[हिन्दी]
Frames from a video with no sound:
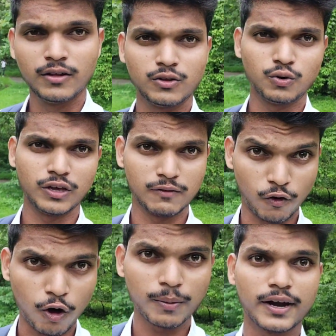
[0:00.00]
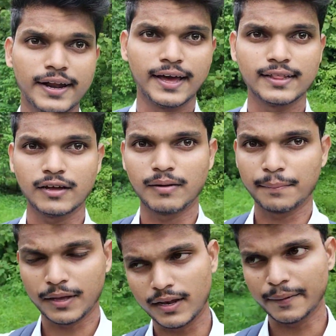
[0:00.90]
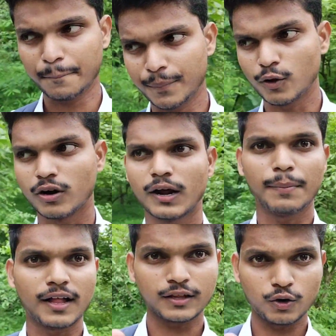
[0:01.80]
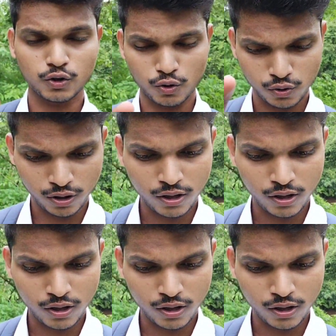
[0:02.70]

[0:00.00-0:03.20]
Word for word: तो ये ब्लॉग बनाने आए थे हम आपके लिए तो अगर आप आते हो तो